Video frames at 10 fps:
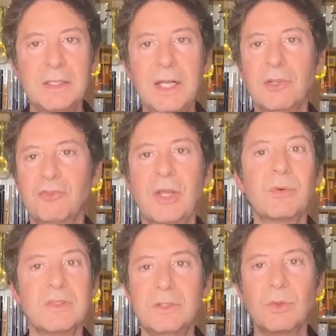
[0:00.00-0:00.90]
di lasciare
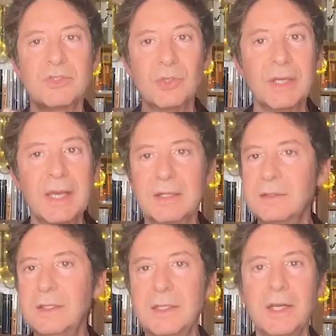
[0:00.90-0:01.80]
una situazione
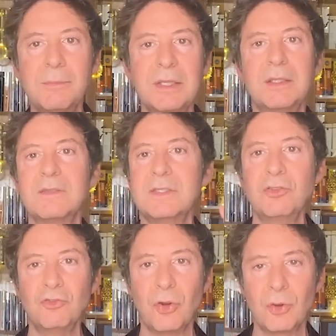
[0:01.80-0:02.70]
garantita e rimettersi in
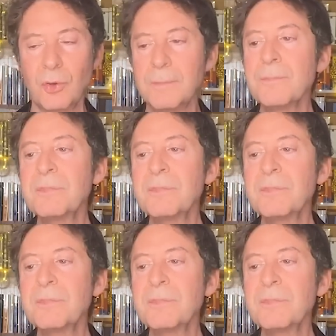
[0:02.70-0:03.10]
gioco.